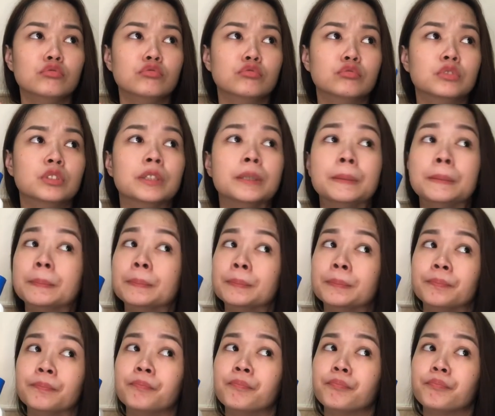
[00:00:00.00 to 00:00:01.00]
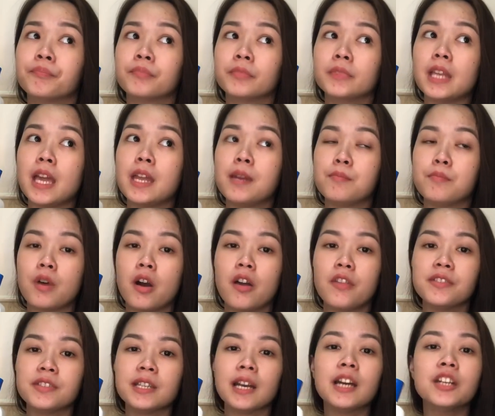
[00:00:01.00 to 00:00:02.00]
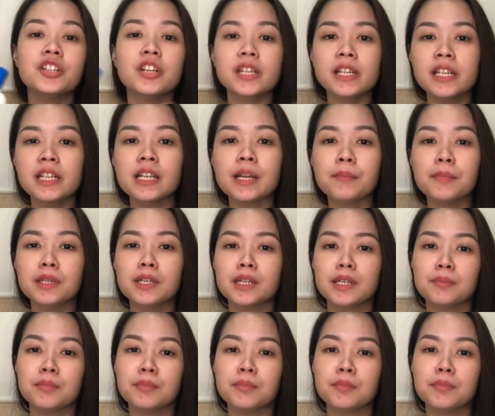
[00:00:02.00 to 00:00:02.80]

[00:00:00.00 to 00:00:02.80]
to 10 months. Naka-dread din kami ng